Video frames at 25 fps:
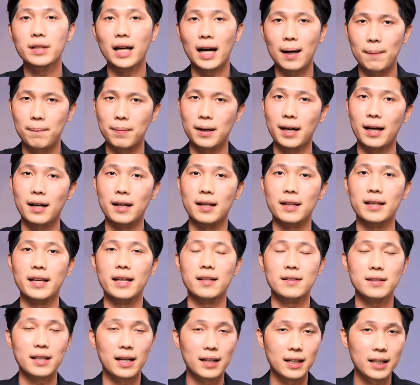ทำกัน
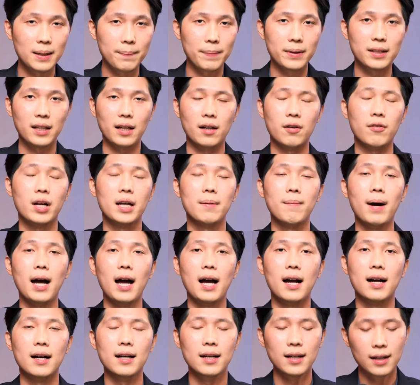case study เป็นอย่างไร
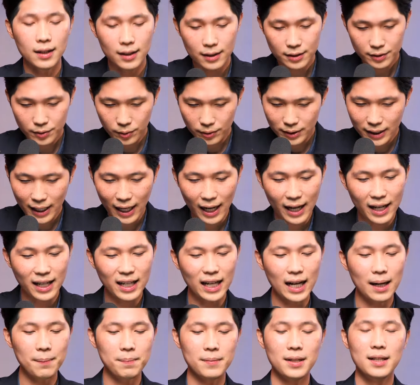บ้างสุดท้าย
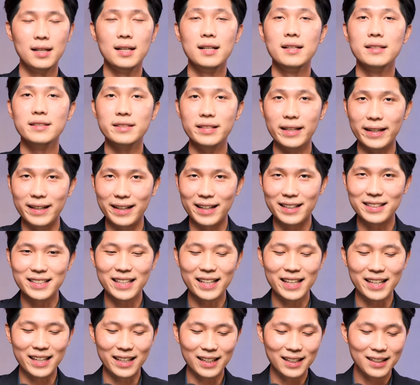ครับ
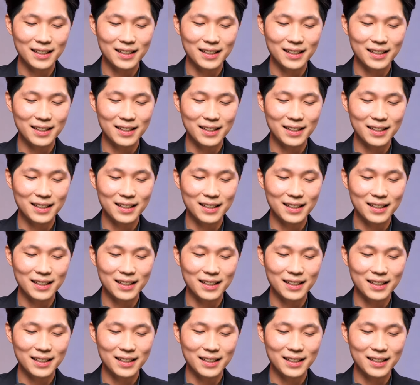synergy